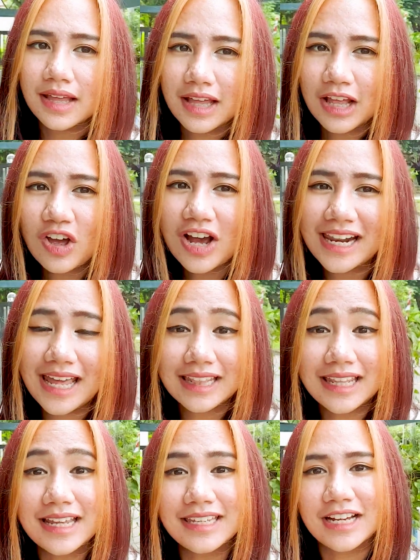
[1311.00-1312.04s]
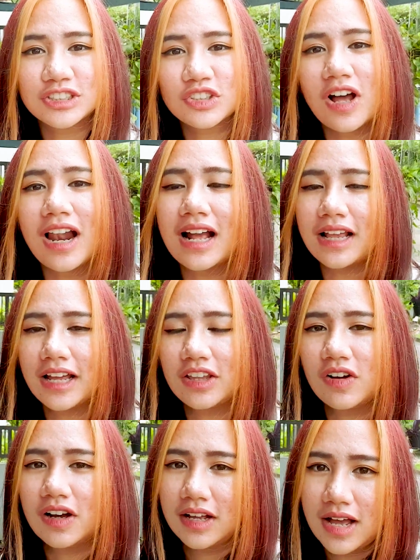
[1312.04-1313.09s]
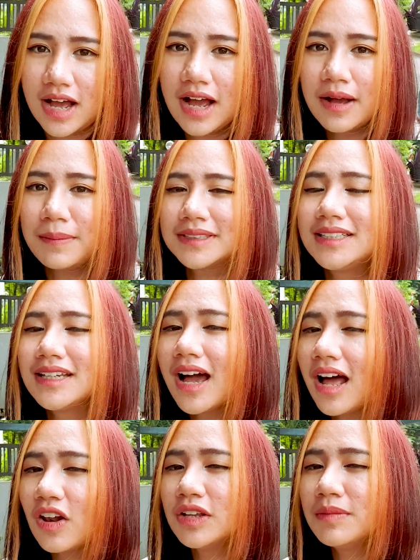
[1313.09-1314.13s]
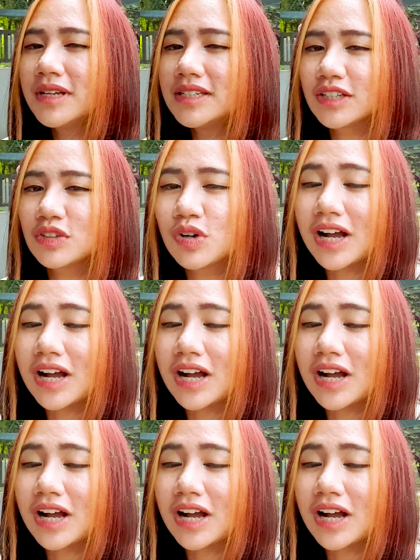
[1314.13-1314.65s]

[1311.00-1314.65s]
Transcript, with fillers: kalau kalian tanya soal kering atau enggak, pastinya kalau di bleaching tuh